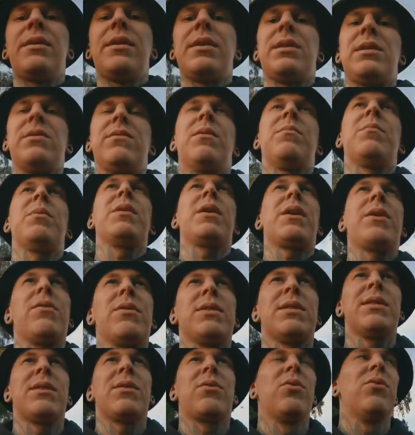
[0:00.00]
Если вам
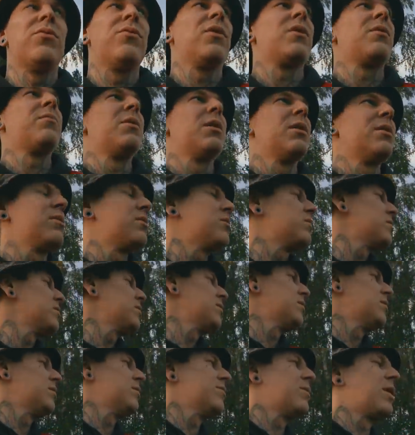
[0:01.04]
понравился такой формат
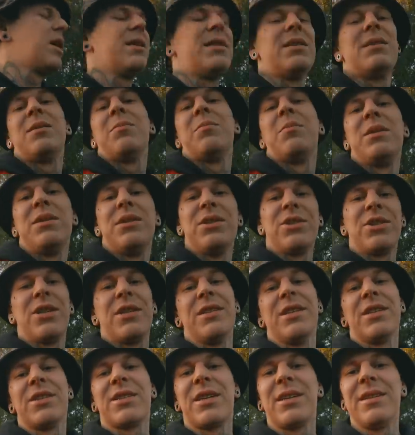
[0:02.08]
и вы хотите
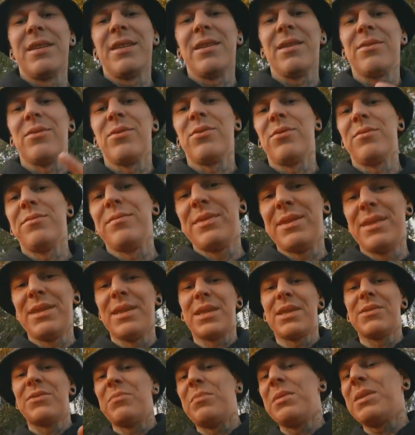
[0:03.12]
поддержать наш канал, то
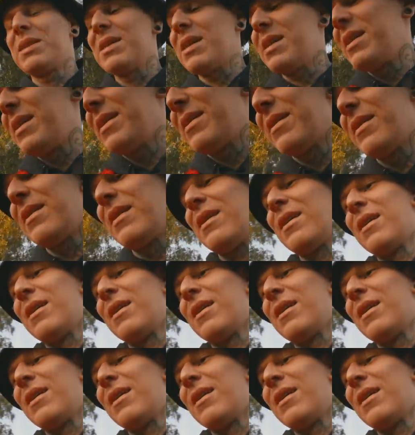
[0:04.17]
ссылка в описании.